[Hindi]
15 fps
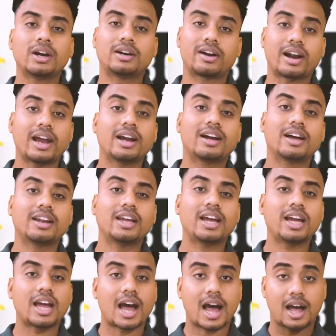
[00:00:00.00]
ट्राई करिए
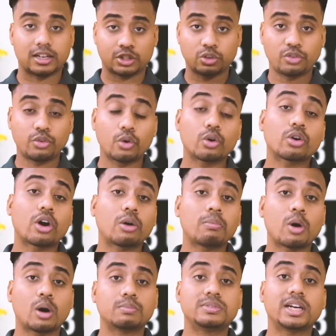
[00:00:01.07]
जो फोरग्राउंड में
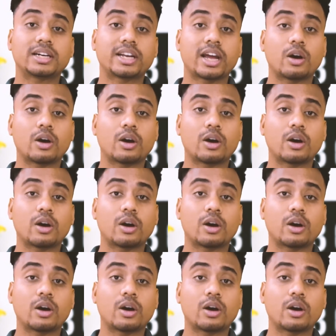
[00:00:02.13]
ऑब्जेक्ट है